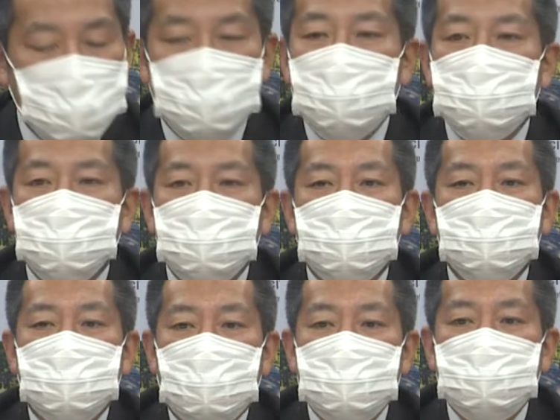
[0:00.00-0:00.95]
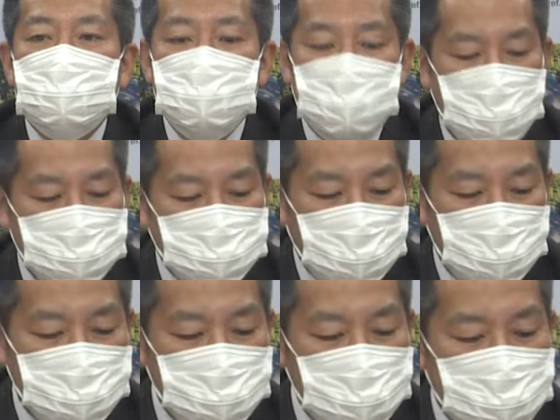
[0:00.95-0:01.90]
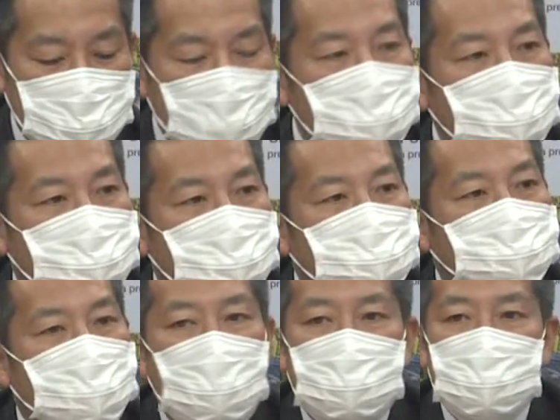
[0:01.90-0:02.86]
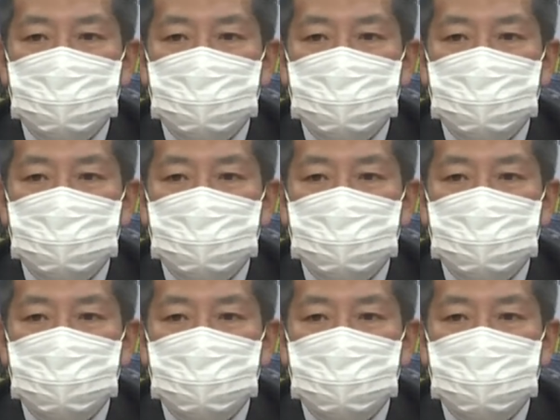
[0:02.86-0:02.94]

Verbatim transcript: 接種率に関しては1回目の接種が